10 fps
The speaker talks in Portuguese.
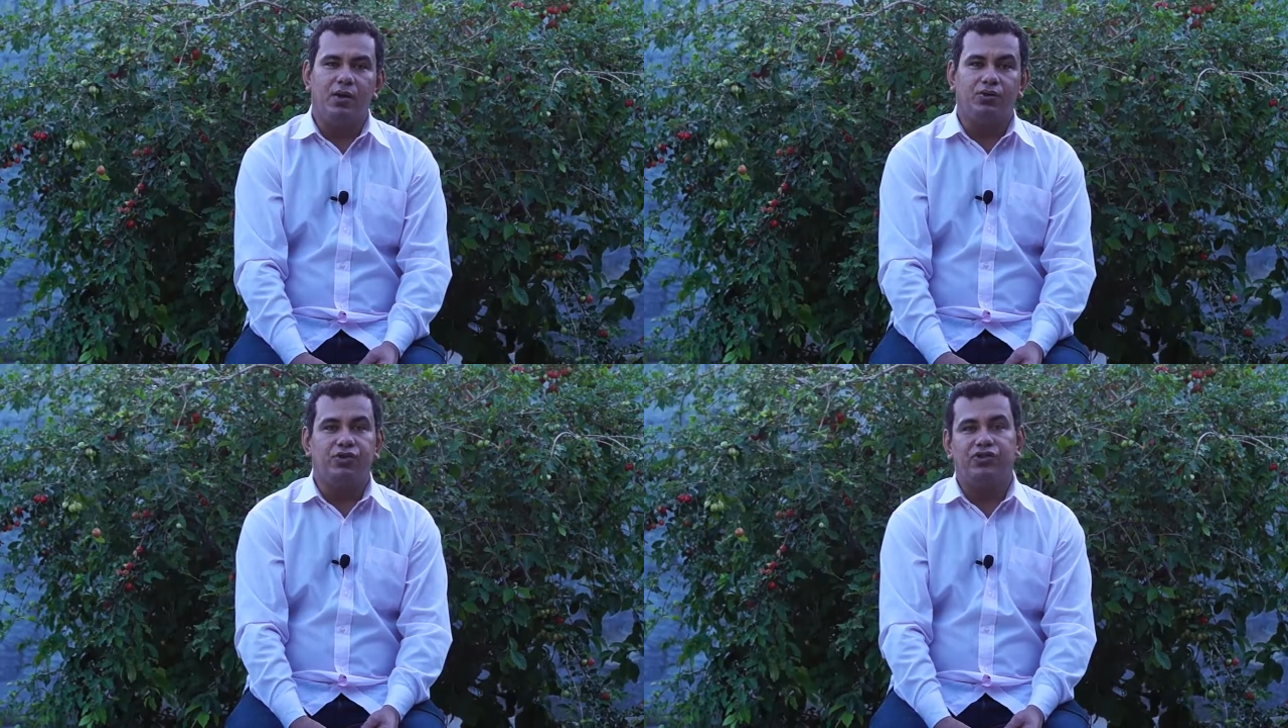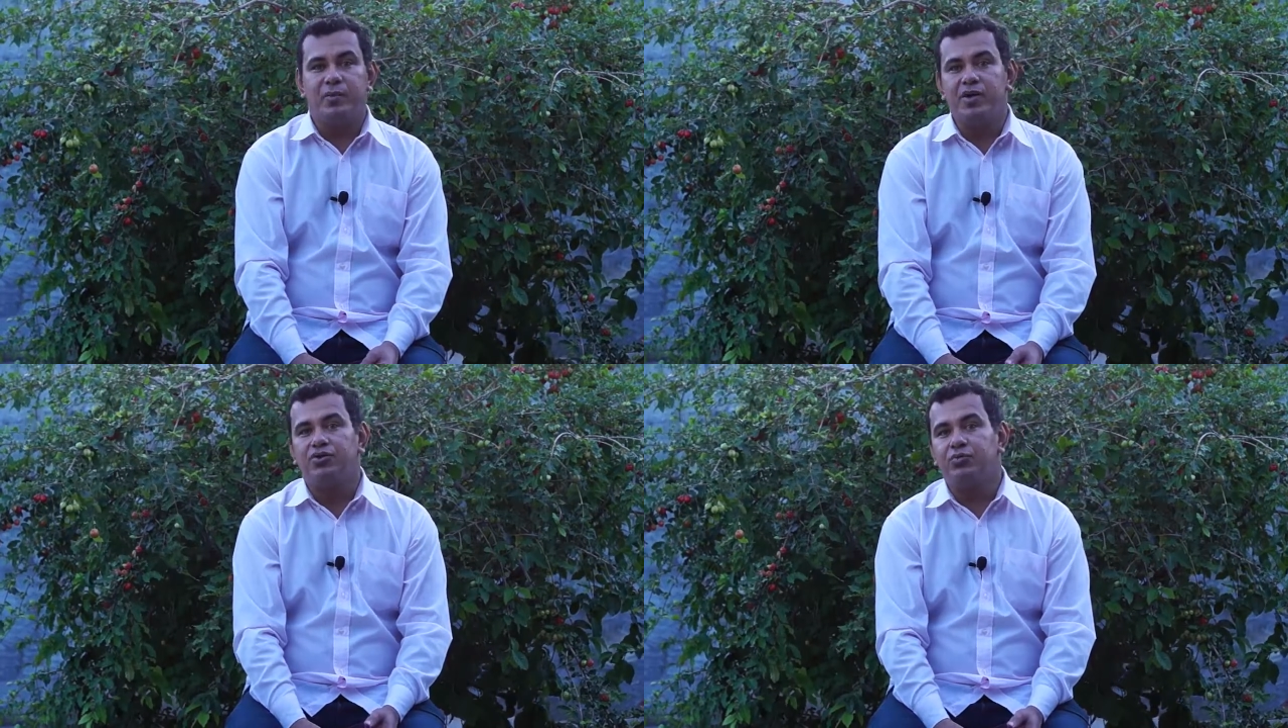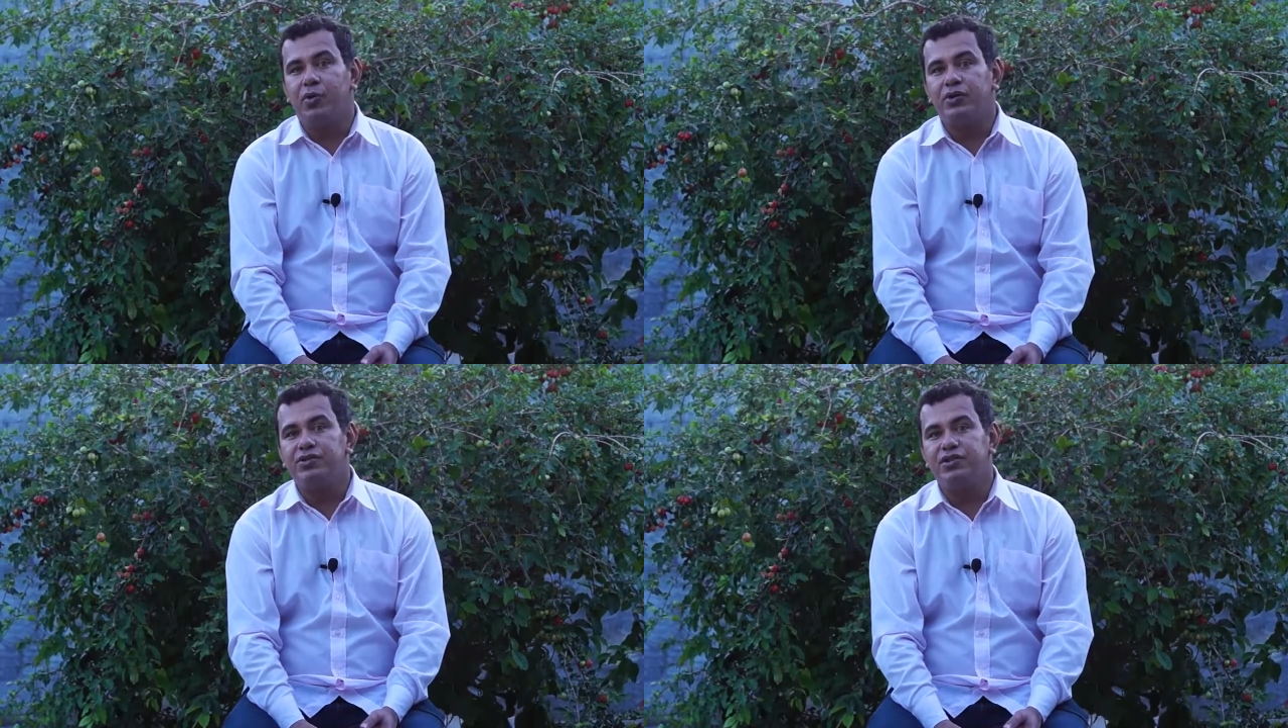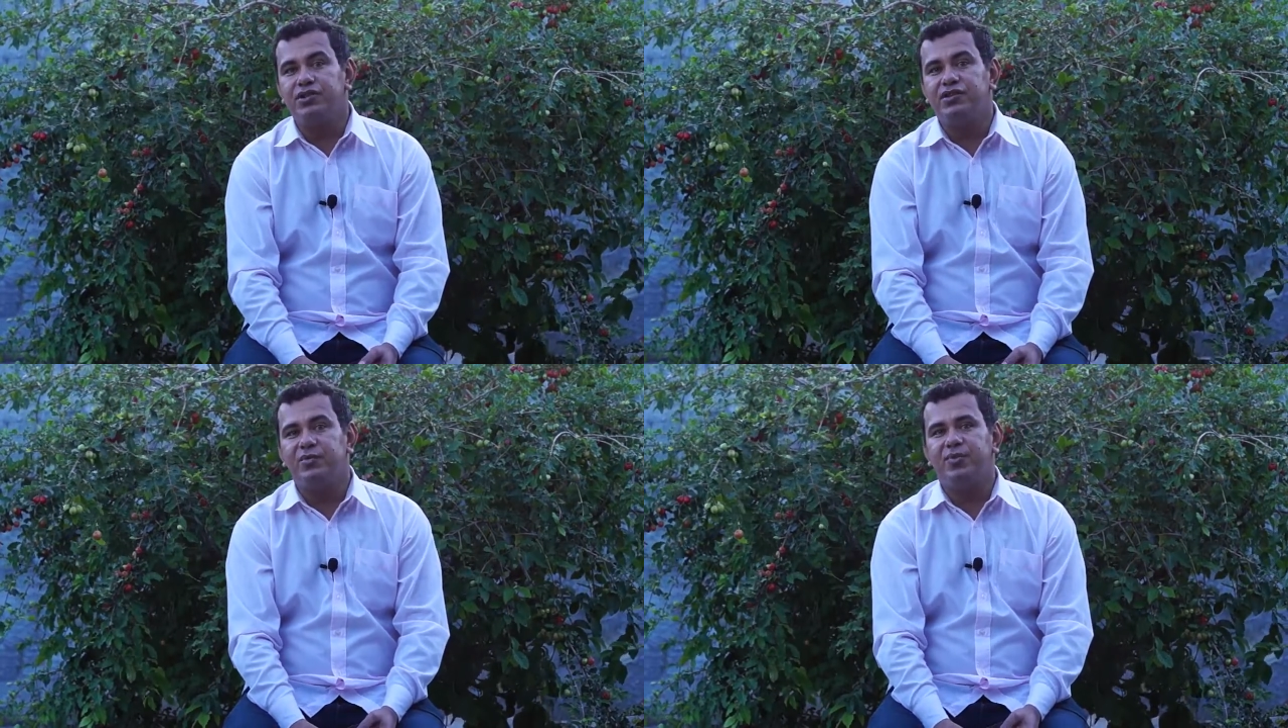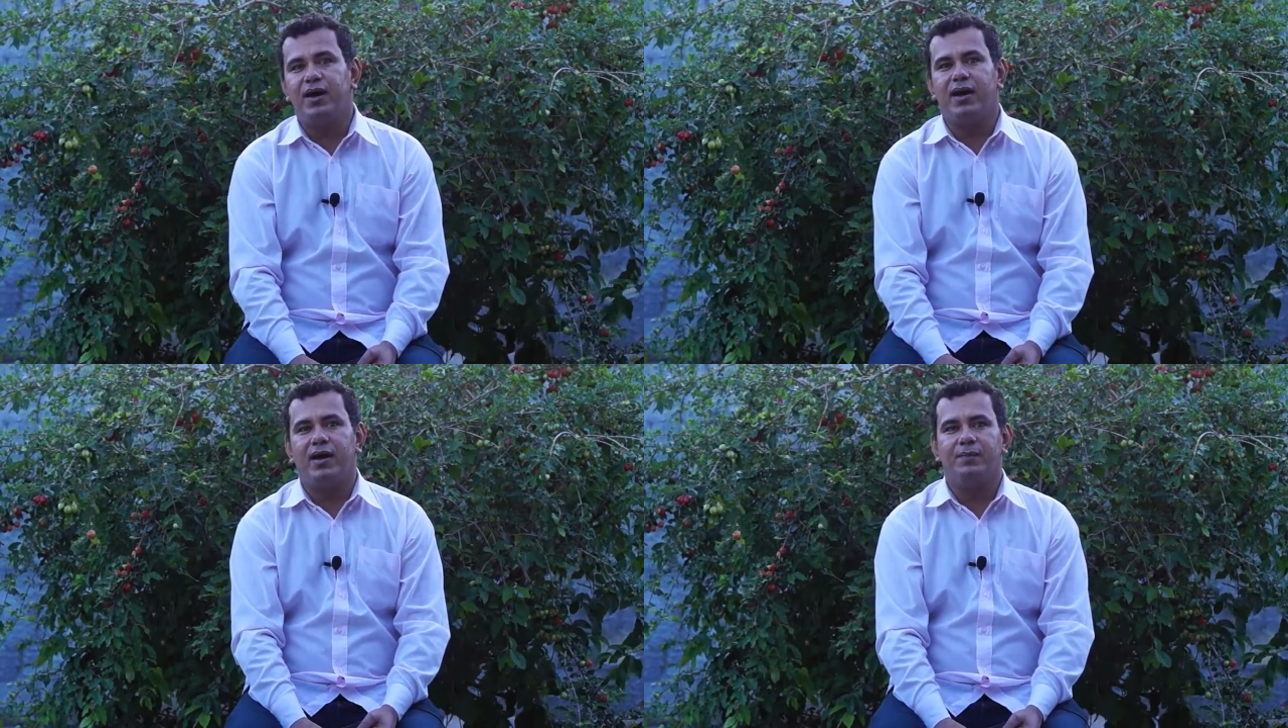Os seus amigos podem te
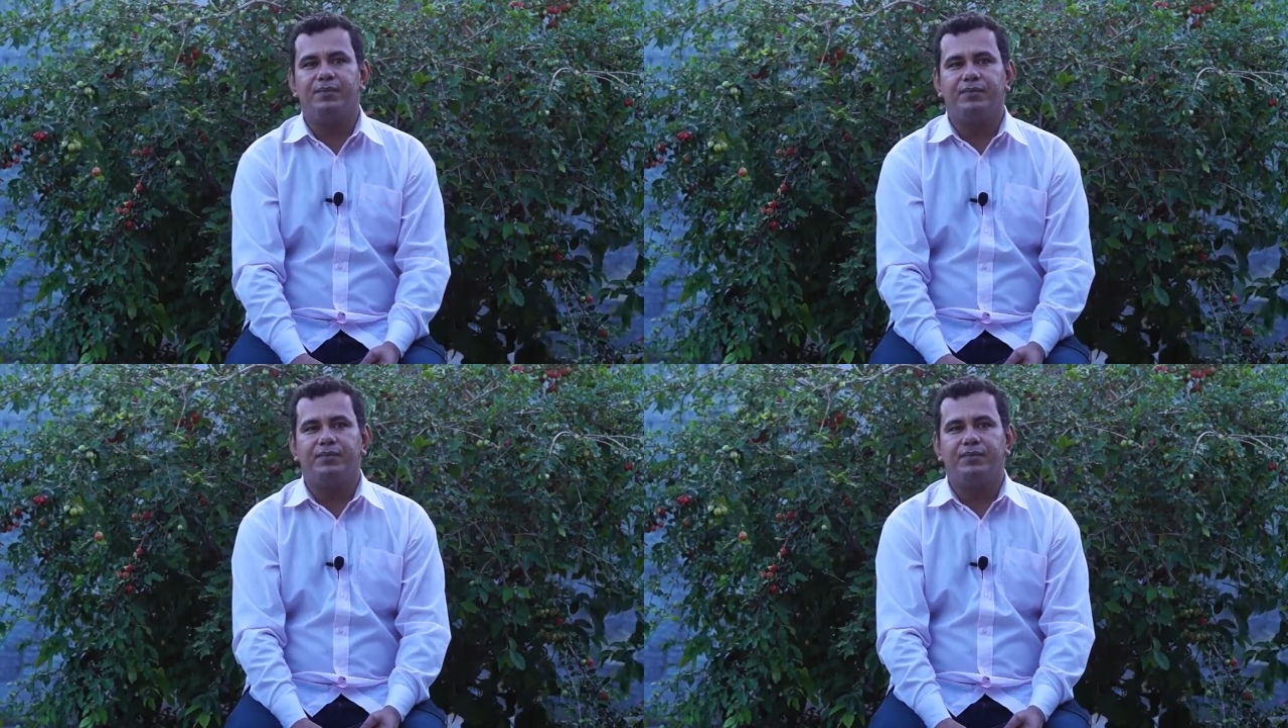desamparar.